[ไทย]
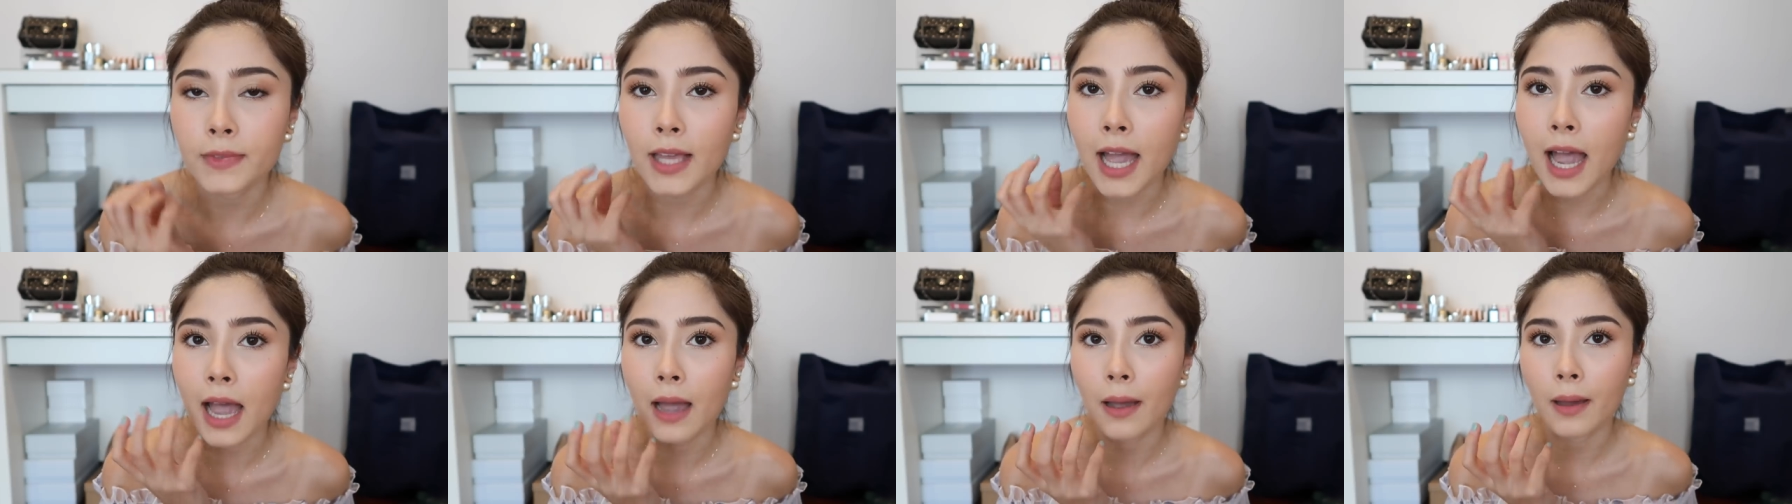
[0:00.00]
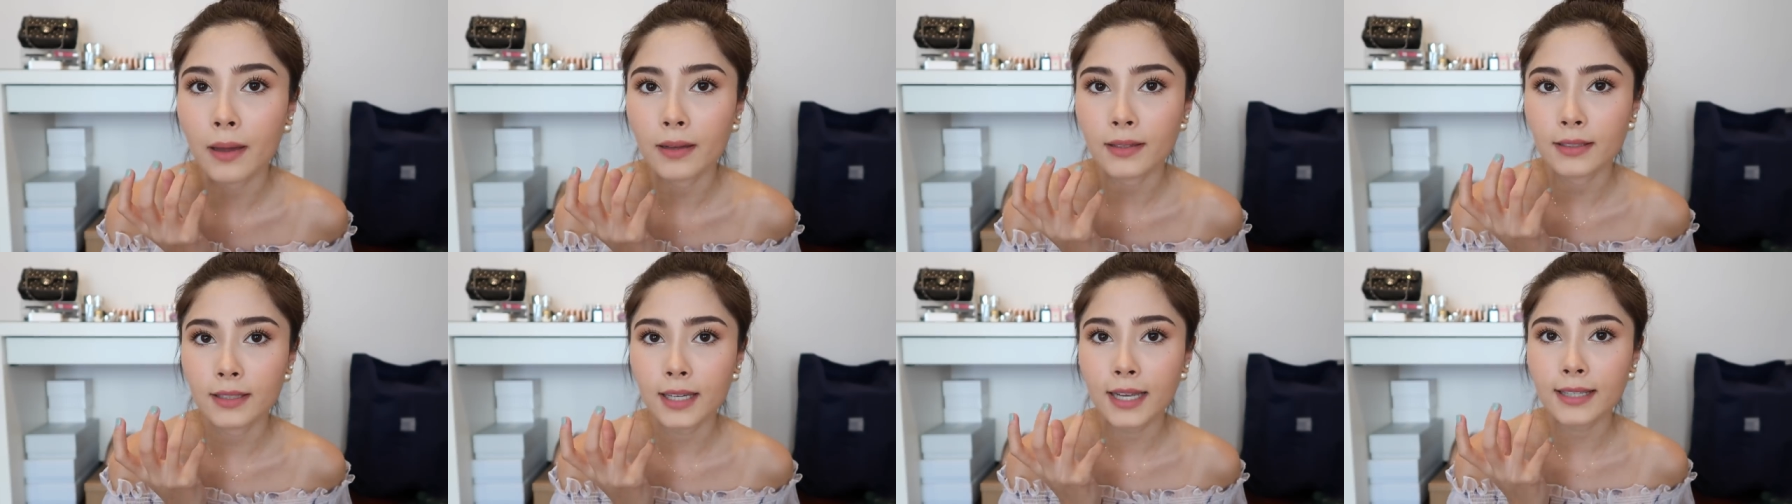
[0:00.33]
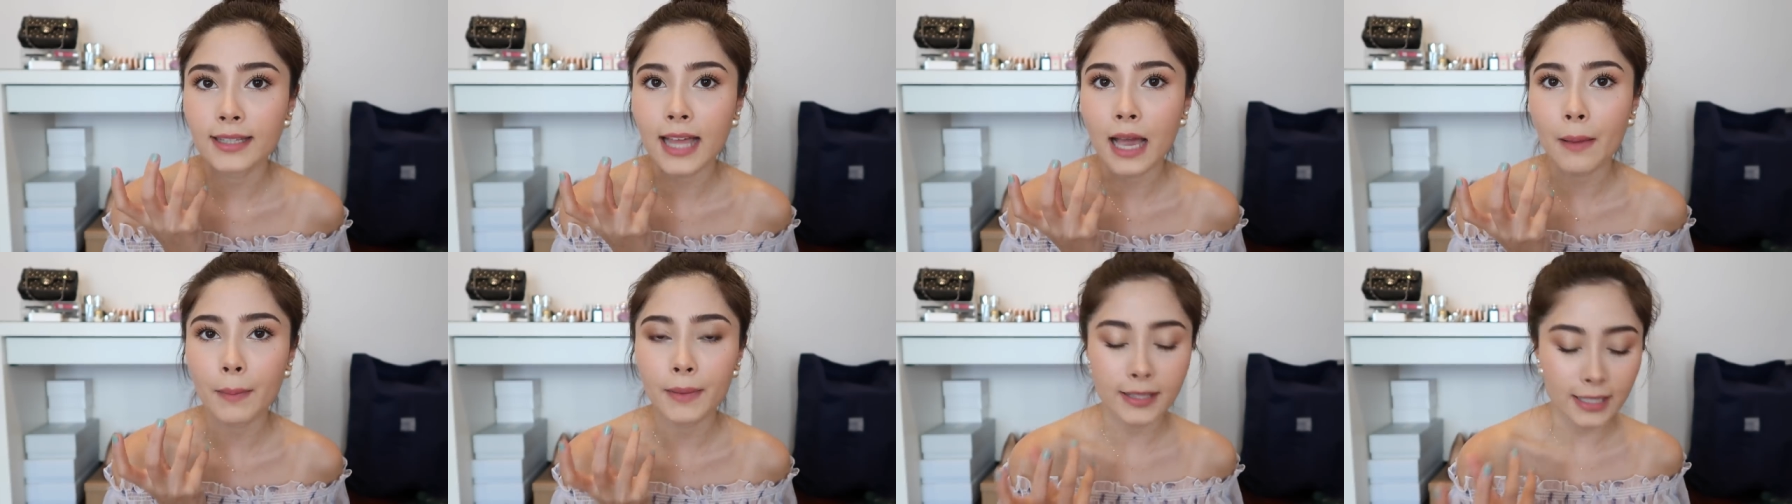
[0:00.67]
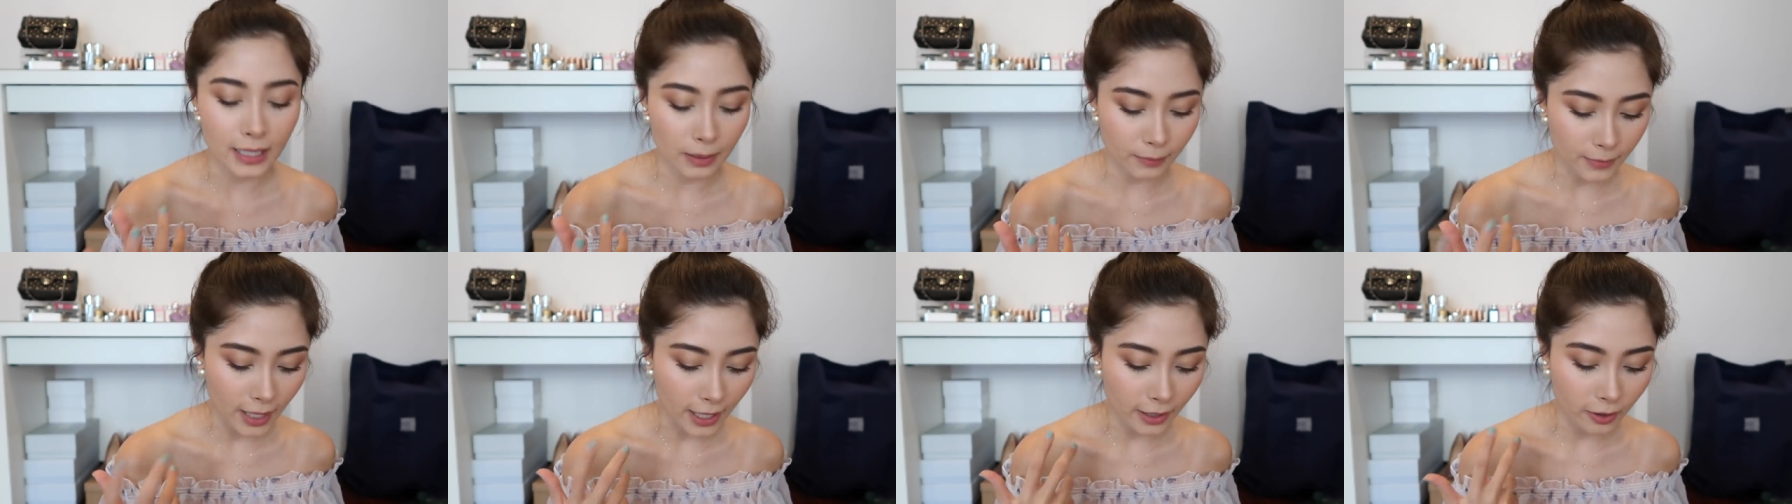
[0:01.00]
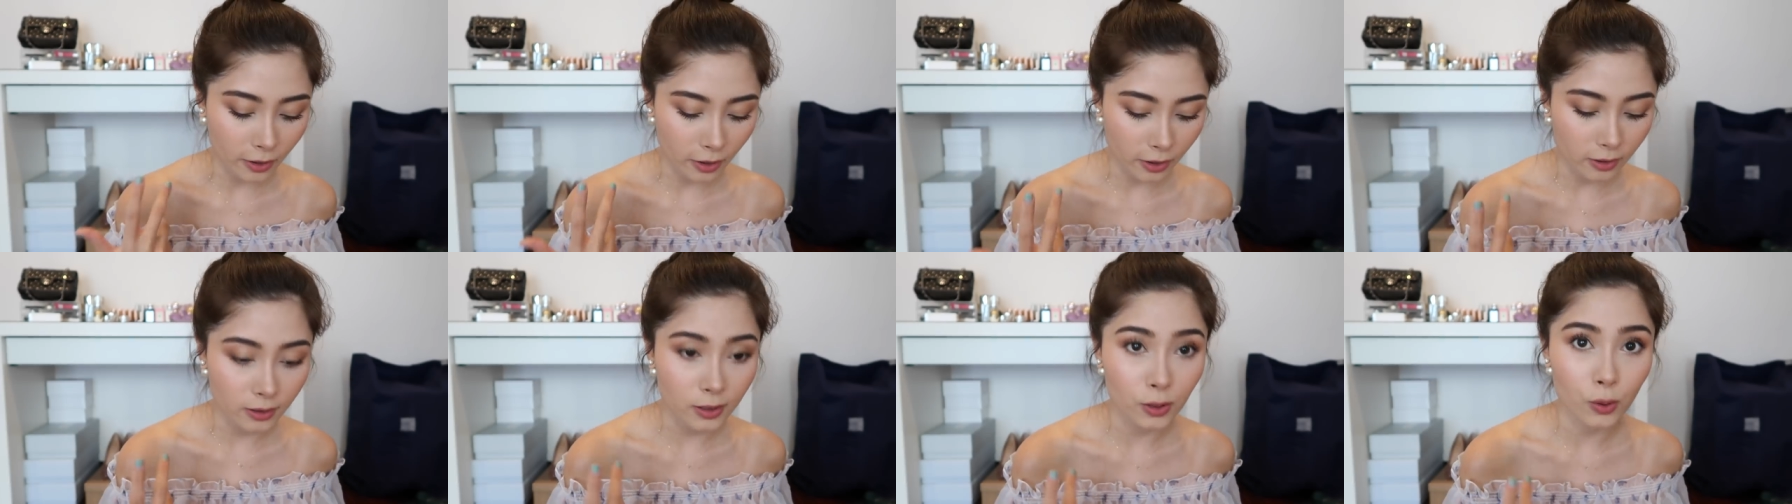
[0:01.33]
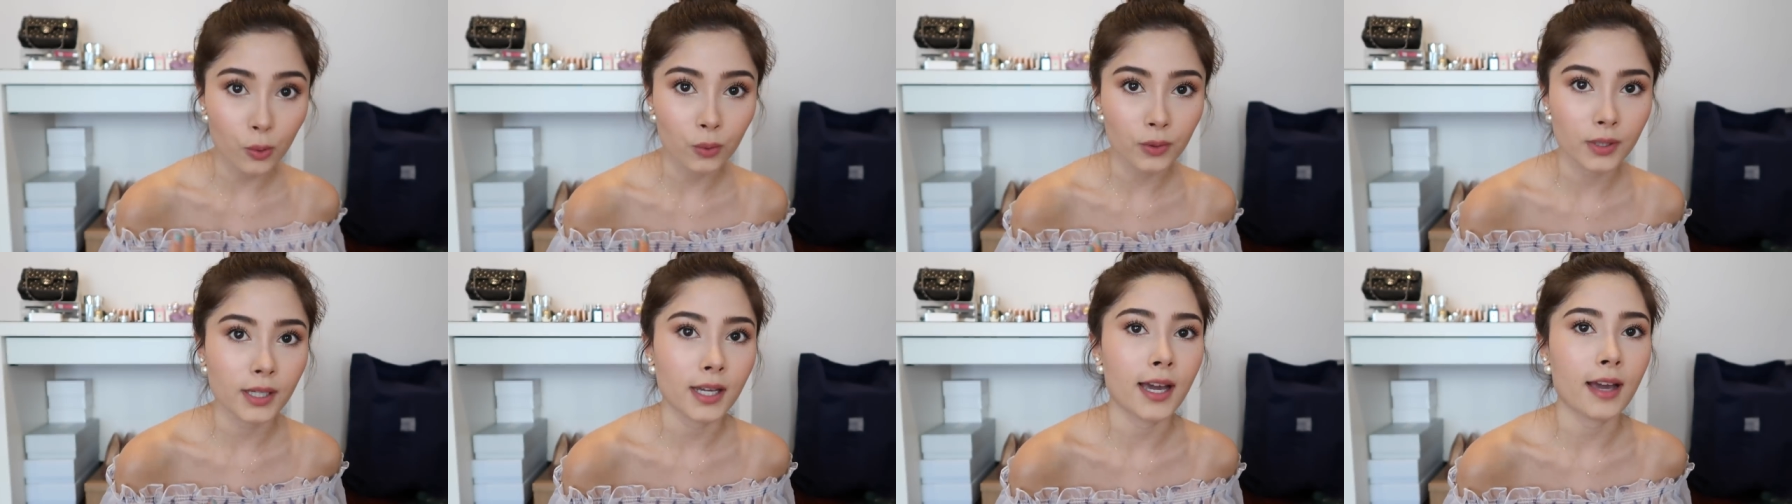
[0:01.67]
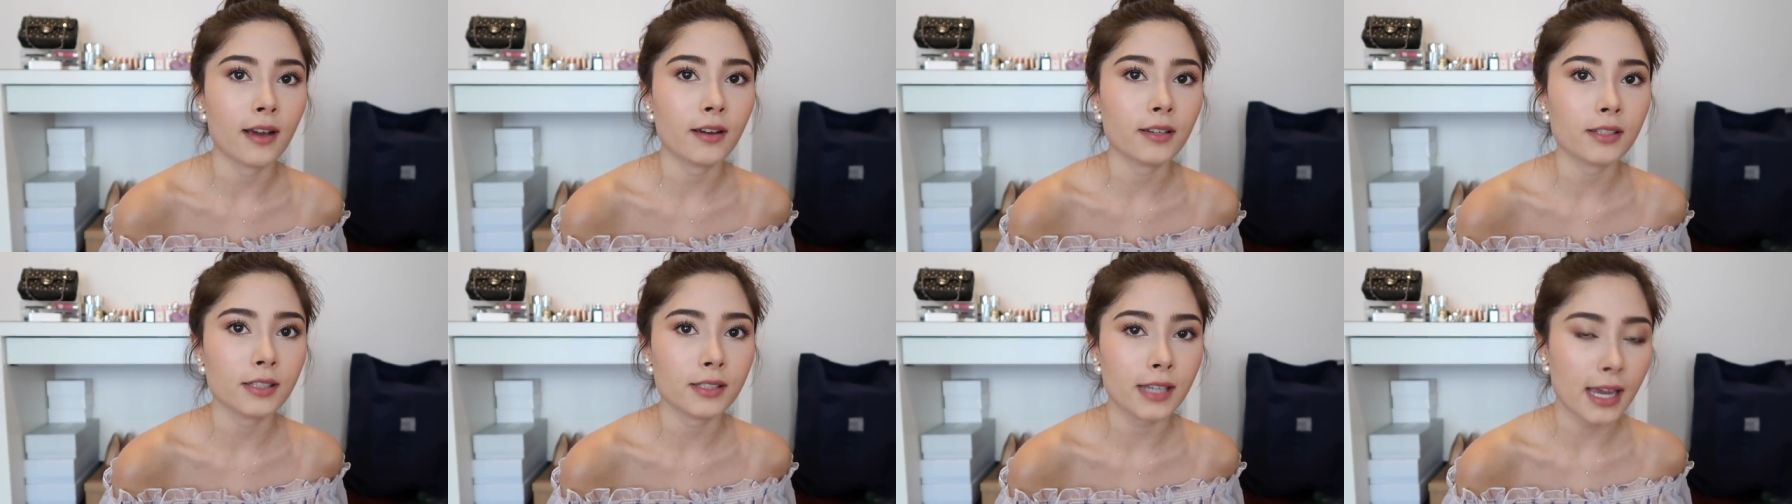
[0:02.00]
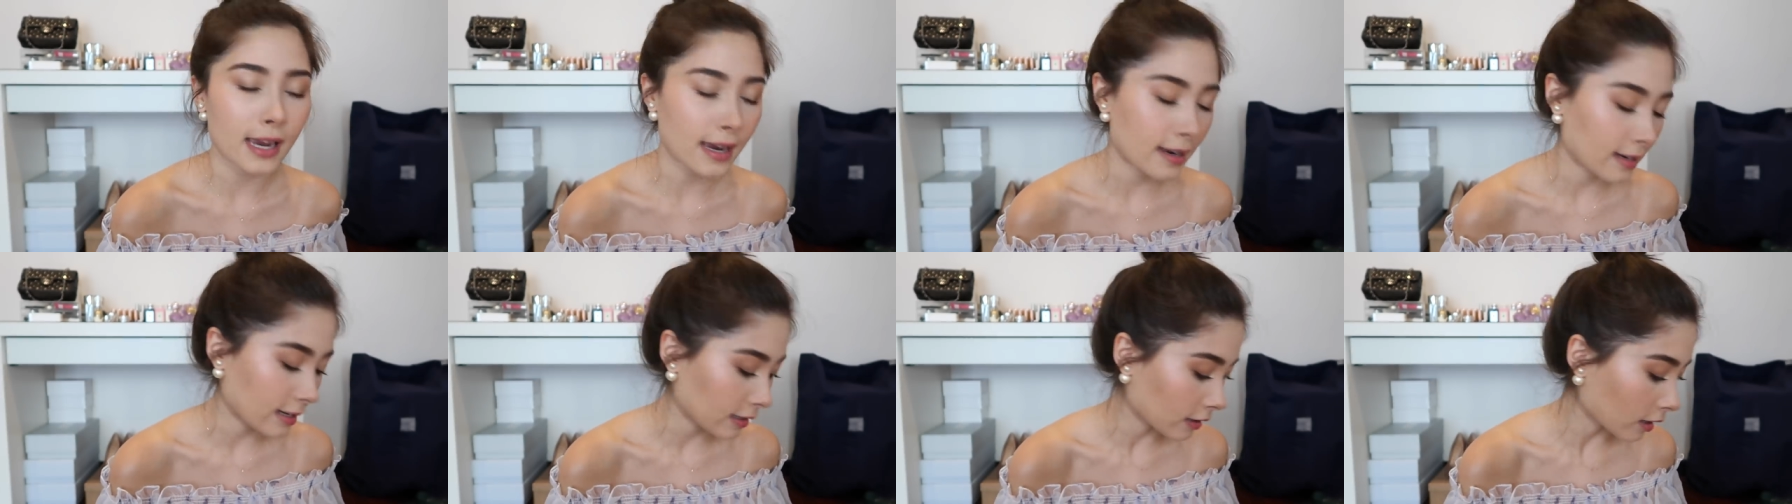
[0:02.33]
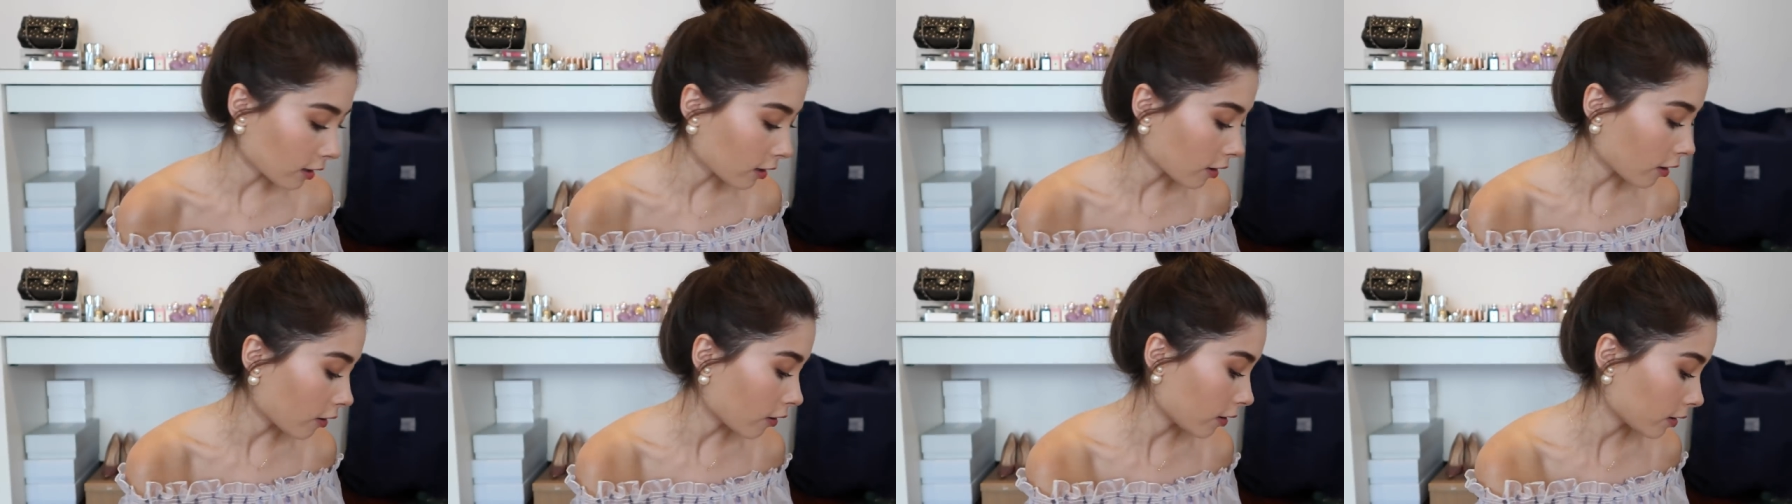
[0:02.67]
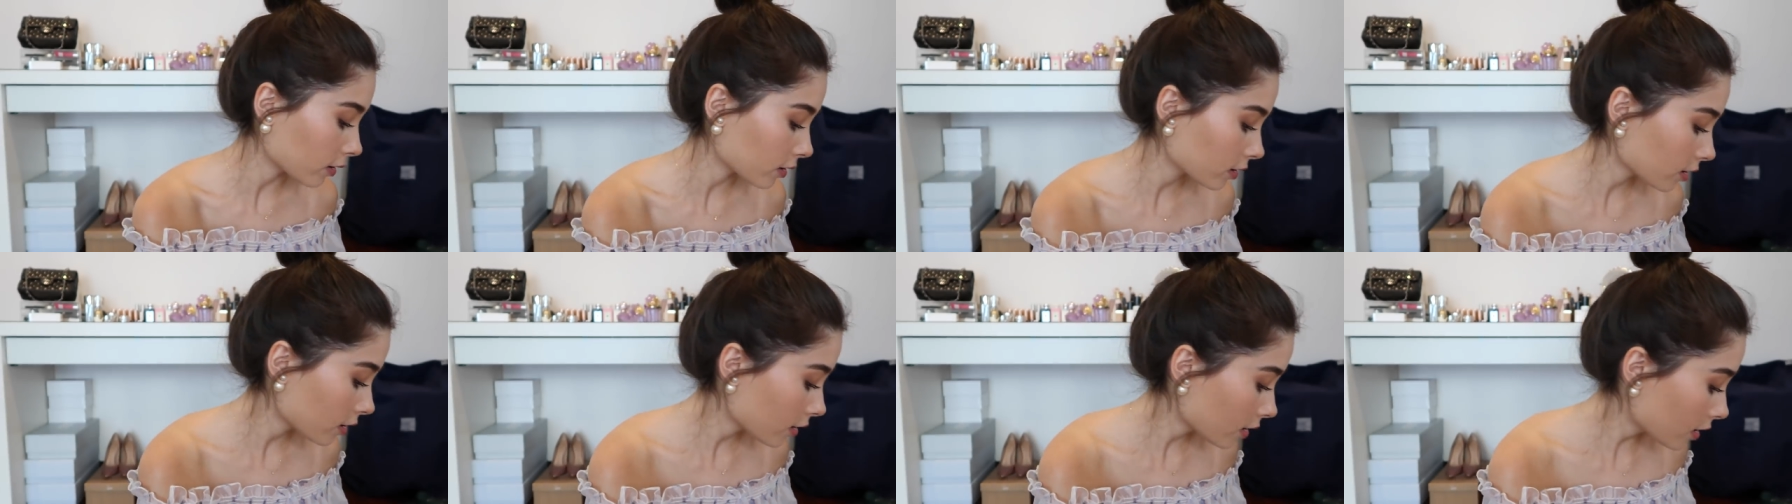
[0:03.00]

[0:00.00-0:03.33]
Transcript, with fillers: ตาให้ตาเป็นสีน้ำตาล Earth Look นะคะก็จะใช้อันนี้ตลอด